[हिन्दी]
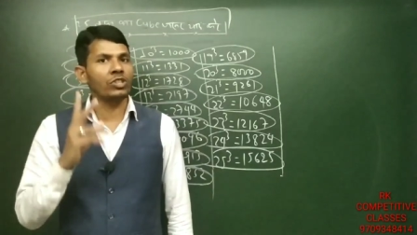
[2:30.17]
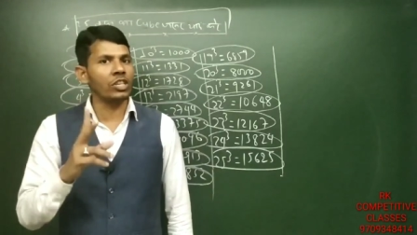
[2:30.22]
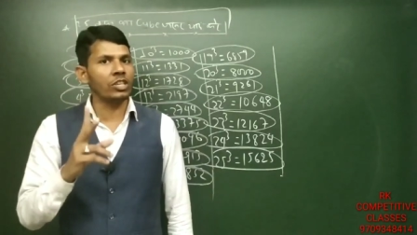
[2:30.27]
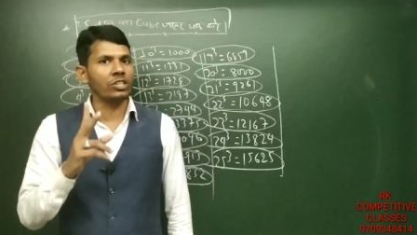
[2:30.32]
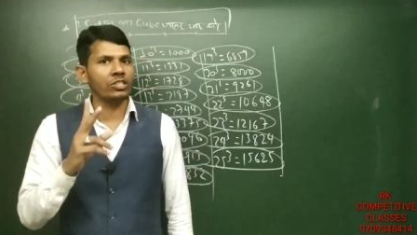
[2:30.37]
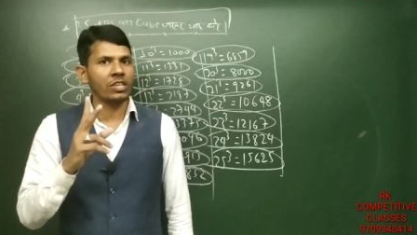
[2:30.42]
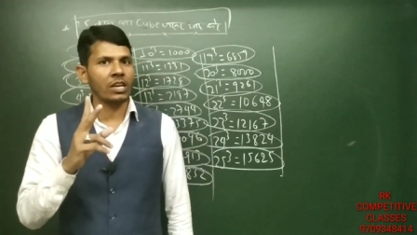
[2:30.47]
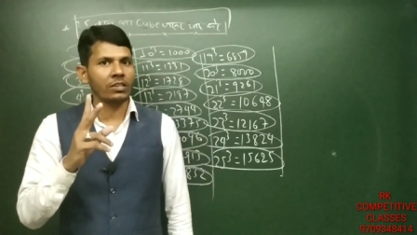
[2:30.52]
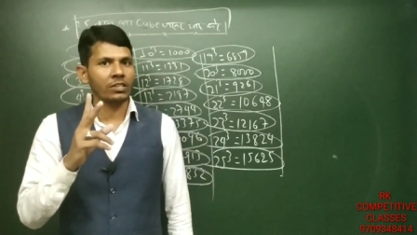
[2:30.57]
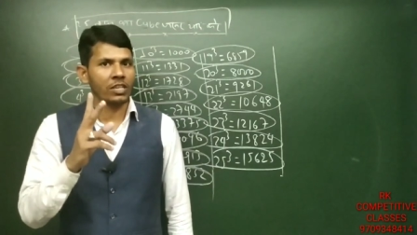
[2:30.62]

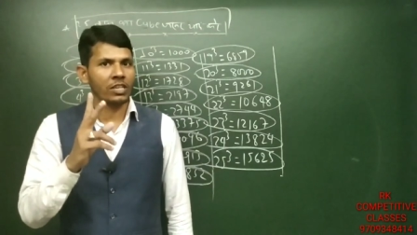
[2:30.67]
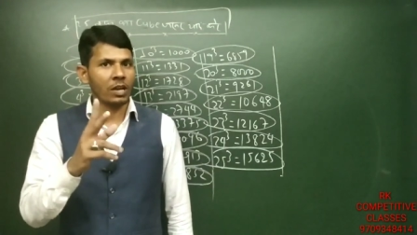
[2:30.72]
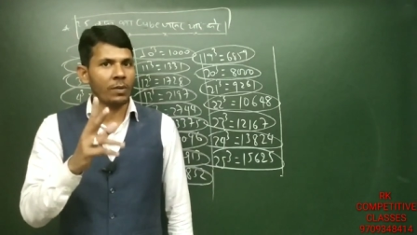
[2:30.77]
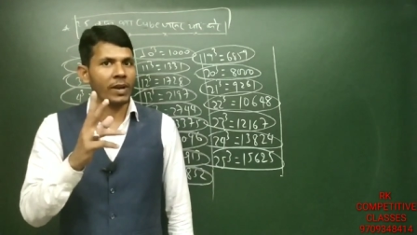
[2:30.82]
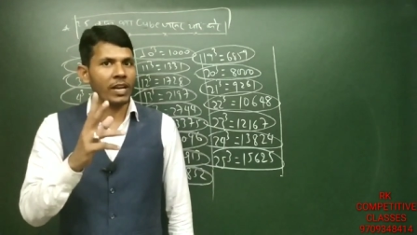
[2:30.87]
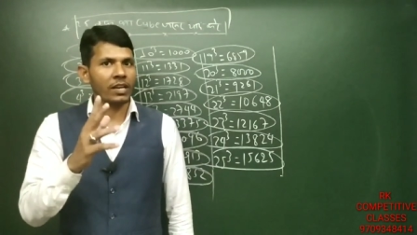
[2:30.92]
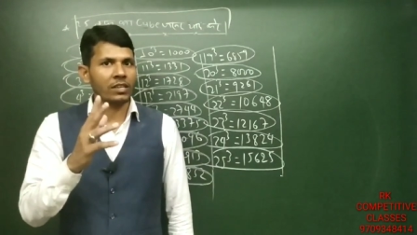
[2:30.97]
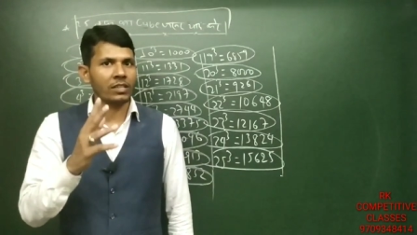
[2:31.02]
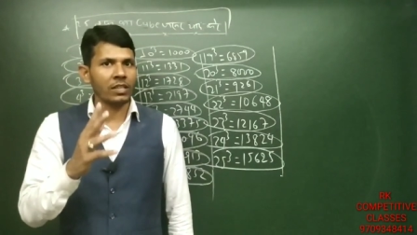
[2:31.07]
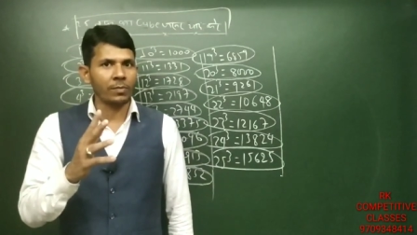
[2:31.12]
तीस तक
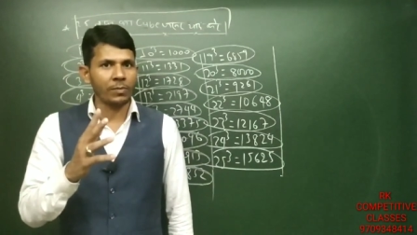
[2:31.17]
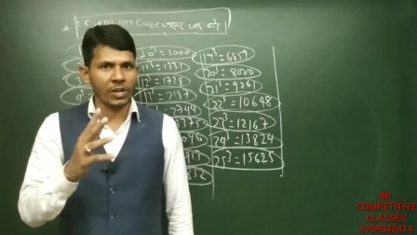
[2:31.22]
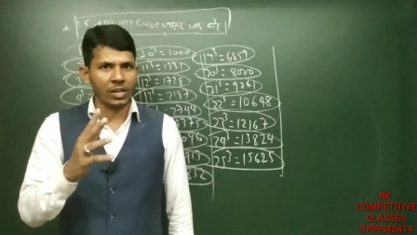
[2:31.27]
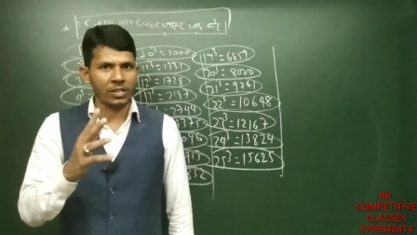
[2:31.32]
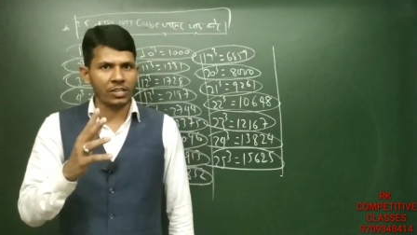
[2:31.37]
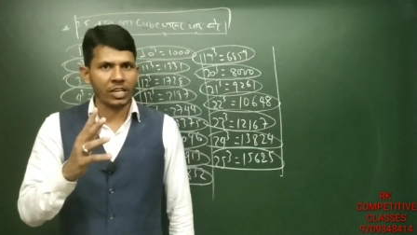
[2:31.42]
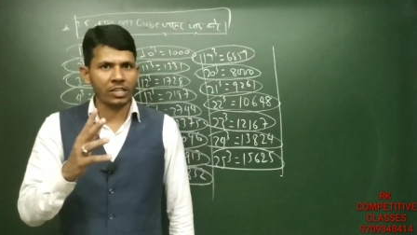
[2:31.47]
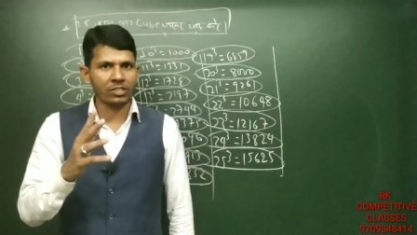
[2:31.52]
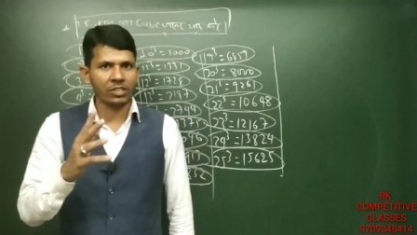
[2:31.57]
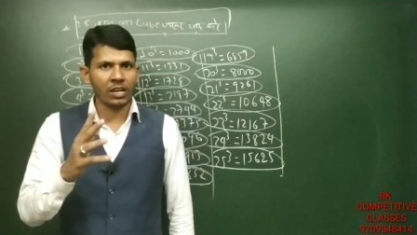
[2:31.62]
टेबल एकदम
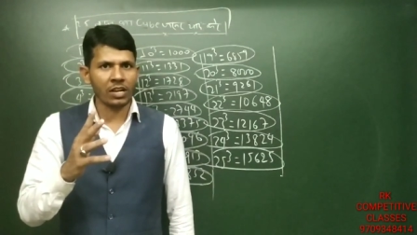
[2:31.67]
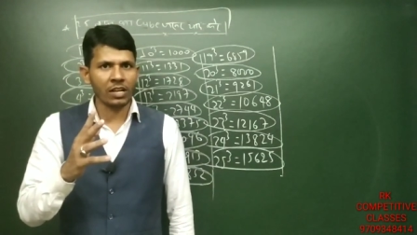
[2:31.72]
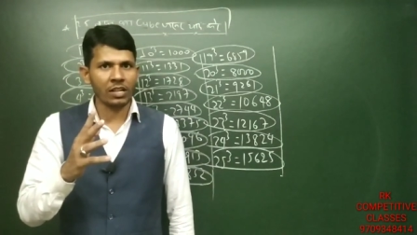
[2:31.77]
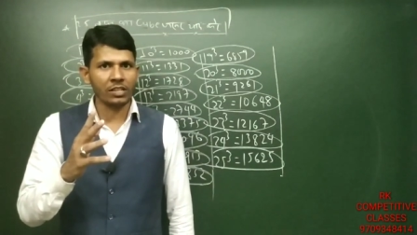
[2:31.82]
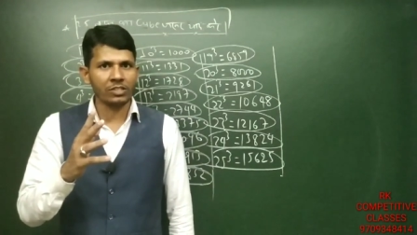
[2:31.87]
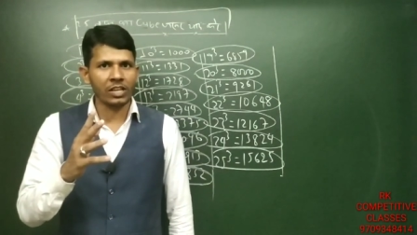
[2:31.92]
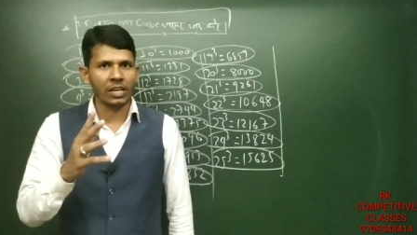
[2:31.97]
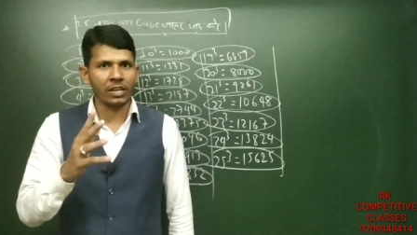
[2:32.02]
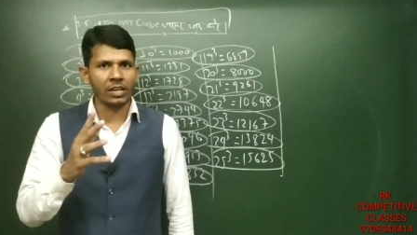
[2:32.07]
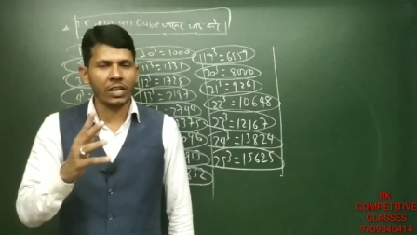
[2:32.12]
कंठस्थ रहना
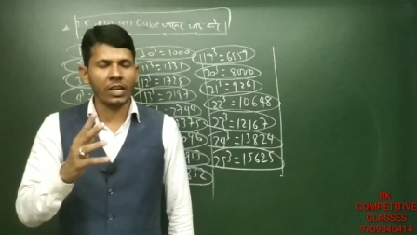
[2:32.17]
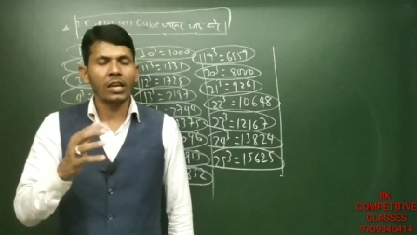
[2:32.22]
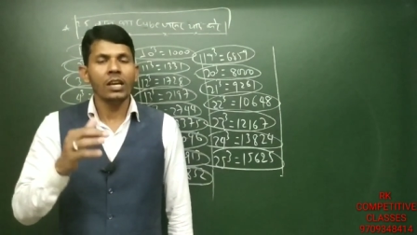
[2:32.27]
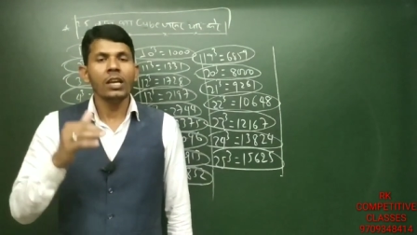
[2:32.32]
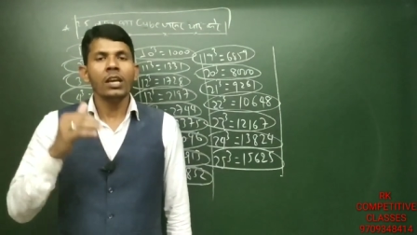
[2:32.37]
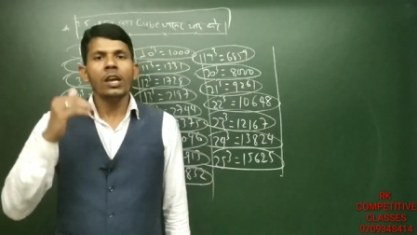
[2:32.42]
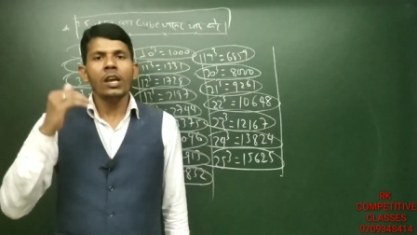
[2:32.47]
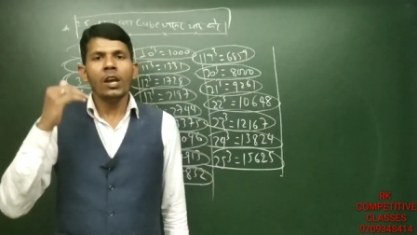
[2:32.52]
चाहिए